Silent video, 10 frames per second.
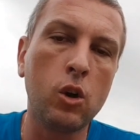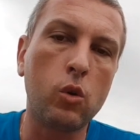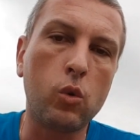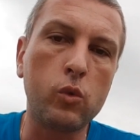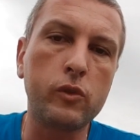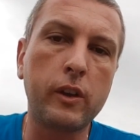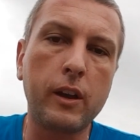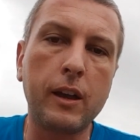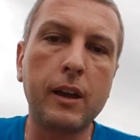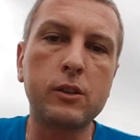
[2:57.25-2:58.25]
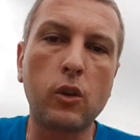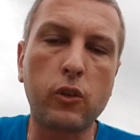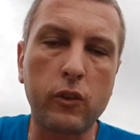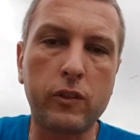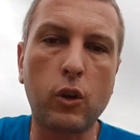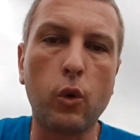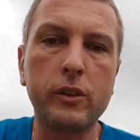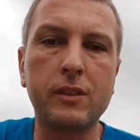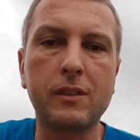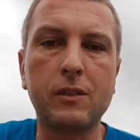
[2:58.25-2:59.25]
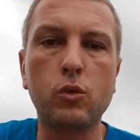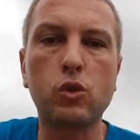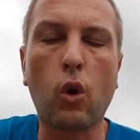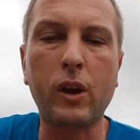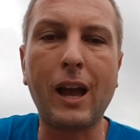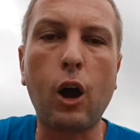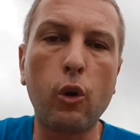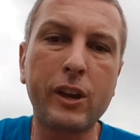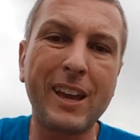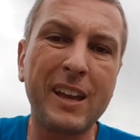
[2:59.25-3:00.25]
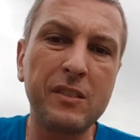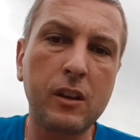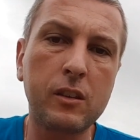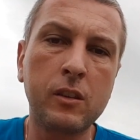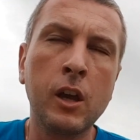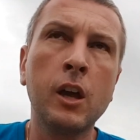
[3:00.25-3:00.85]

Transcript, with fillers: Und äh, das hat sich heutzutage auch geändert.